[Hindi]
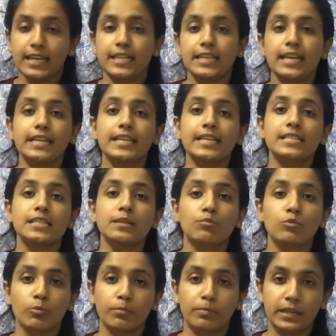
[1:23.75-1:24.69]
या किसी
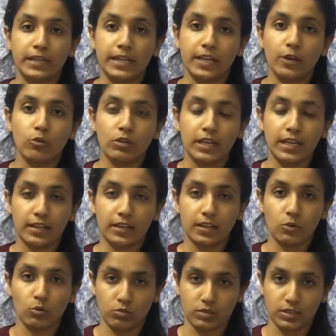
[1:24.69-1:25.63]
प्रॉपर्टी को
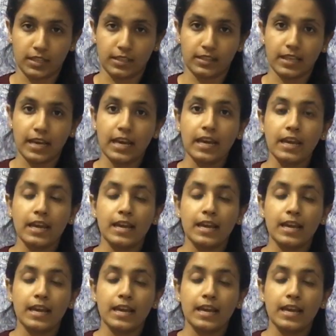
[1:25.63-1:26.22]
लेकर हो सकता है